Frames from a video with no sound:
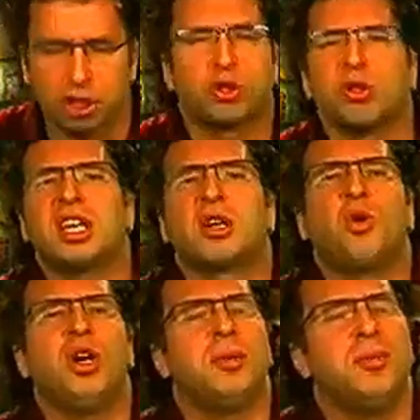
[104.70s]
Что
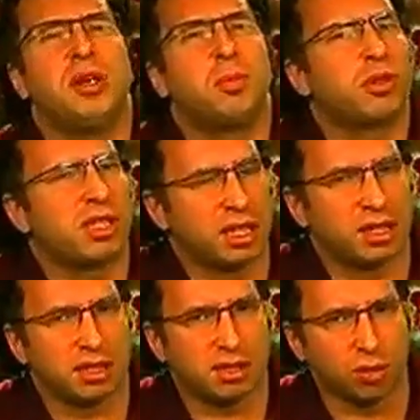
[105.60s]
такое мир после
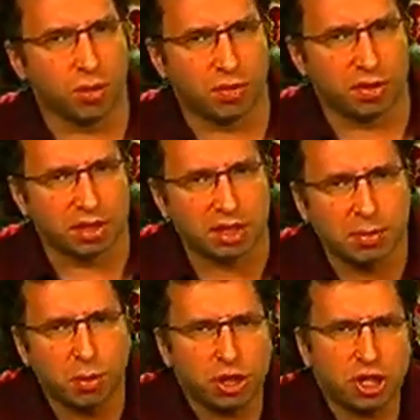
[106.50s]
катастрофы?
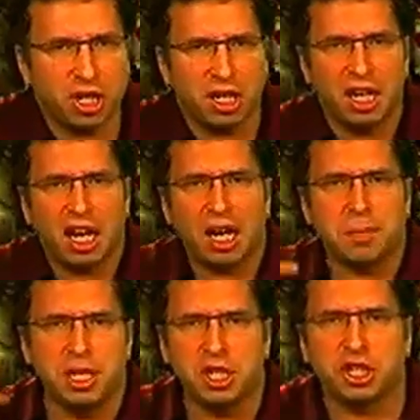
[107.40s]
Это сборище
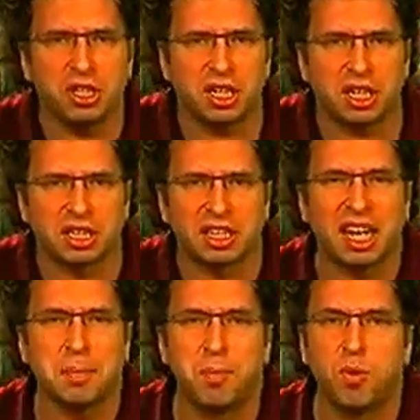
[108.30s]
обиженных,
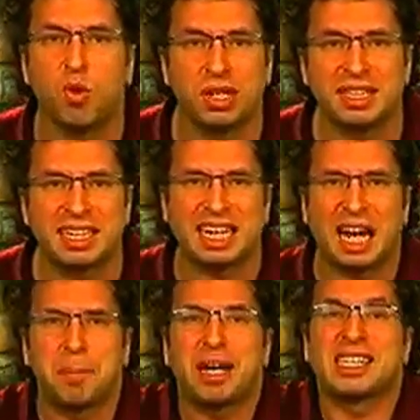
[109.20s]

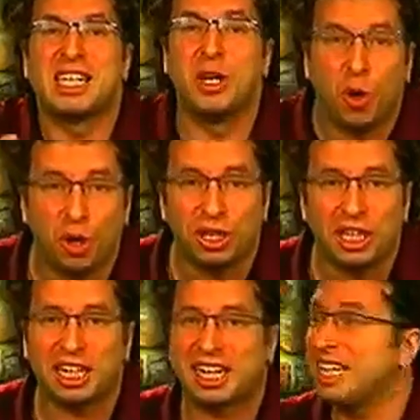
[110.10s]
напуганных,
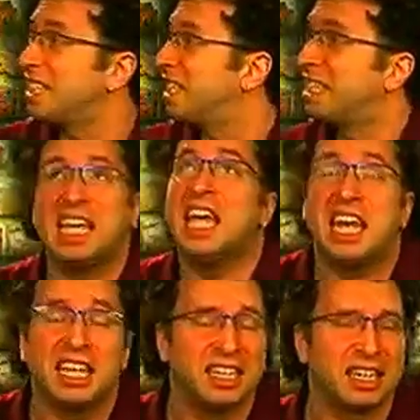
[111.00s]
обозленных,
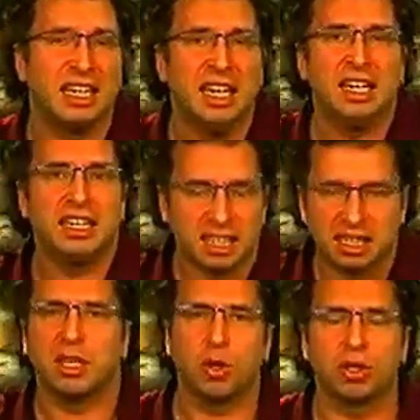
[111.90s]
растерянных и
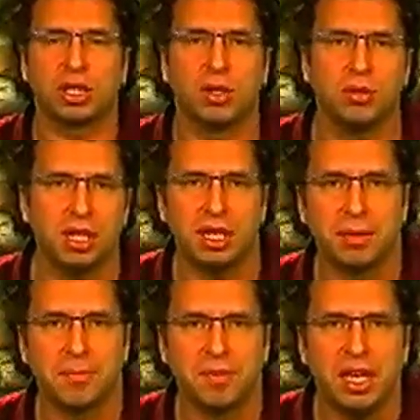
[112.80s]
разъяренных
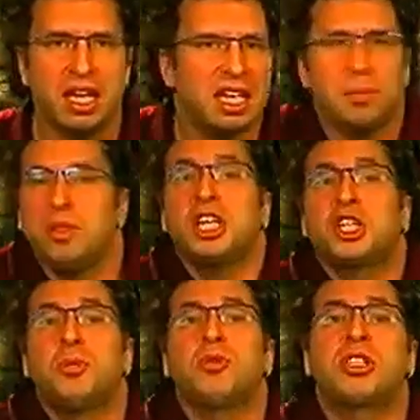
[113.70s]
людей. Им не
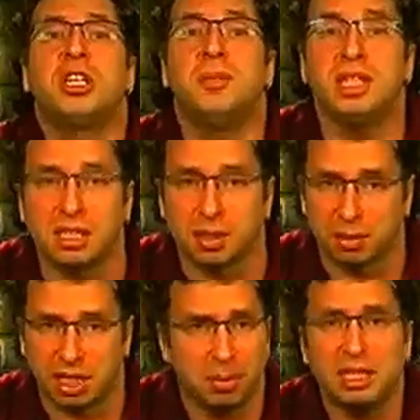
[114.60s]
к чему
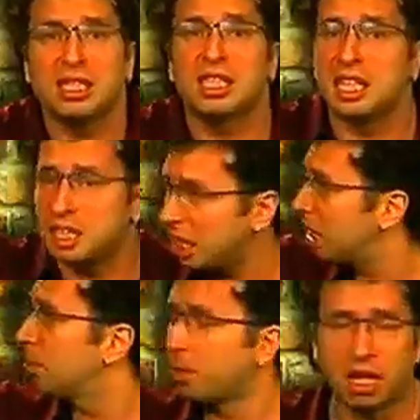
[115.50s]
стремиться, потребительские
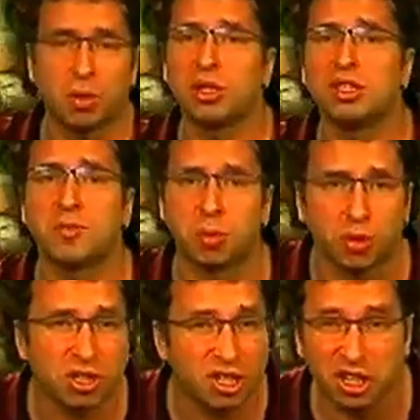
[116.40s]
идеалы похоронены в
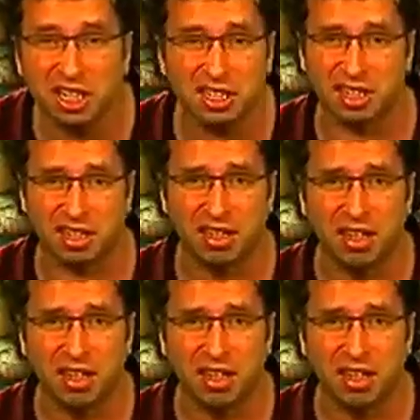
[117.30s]
прошлой жизни.